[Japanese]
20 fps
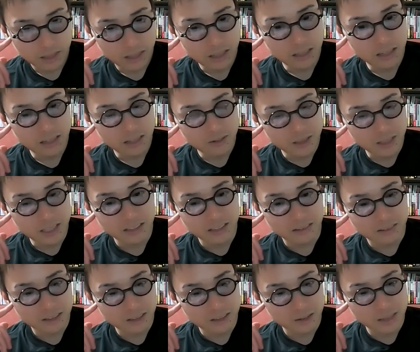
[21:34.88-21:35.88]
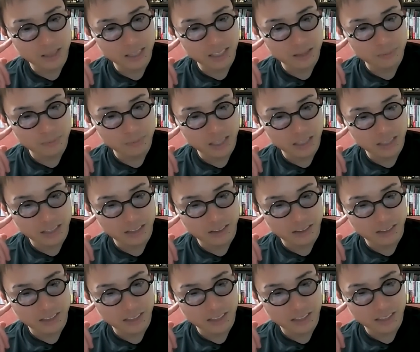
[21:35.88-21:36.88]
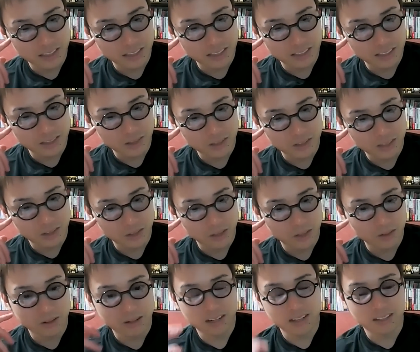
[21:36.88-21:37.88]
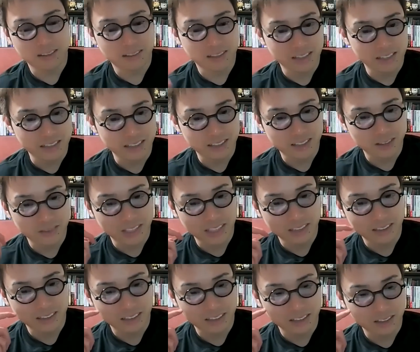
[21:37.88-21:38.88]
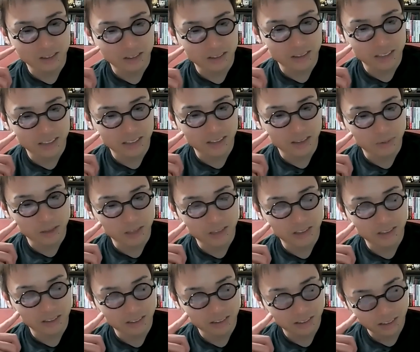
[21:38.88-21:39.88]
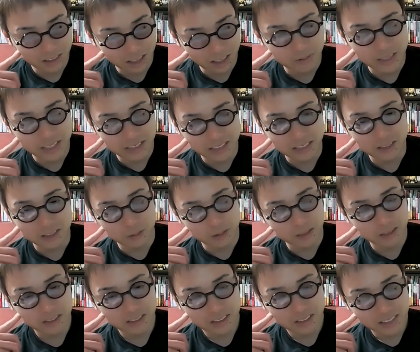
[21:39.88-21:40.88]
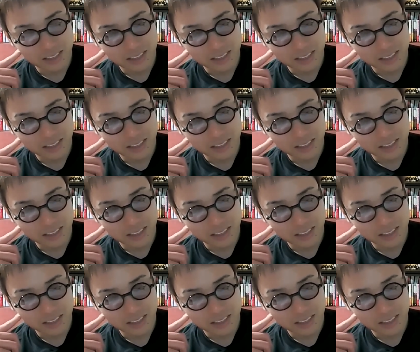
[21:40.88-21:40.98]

ああ、わかる。そのマイナンバーカードをかざして認証して、それ取らないと先に進めなくなって取り忘れを防止する。いや、めっちゃいいと思う。